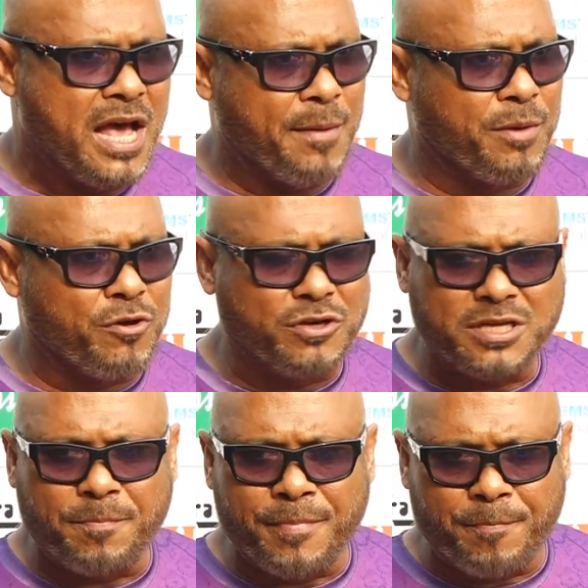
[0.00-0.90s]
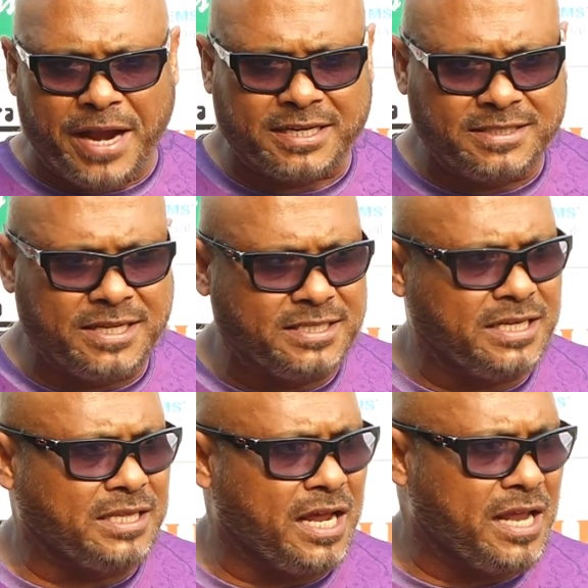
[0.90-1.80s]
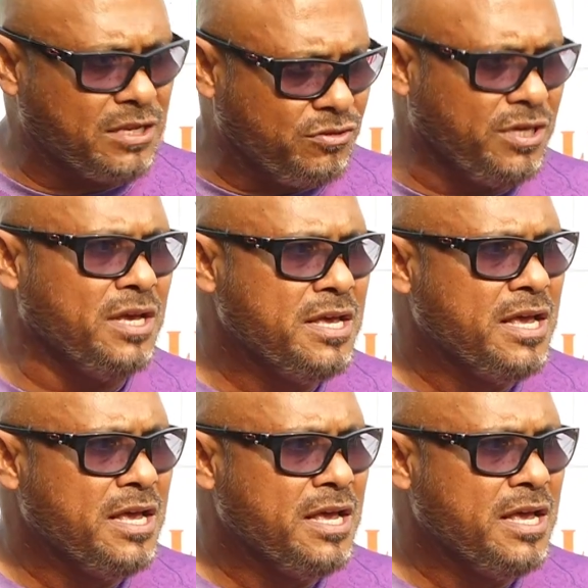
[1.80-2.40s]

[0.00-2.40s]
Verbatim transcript: আমার মনে হয় যে প্র্যাকটিসের চেয়ে তারা যদি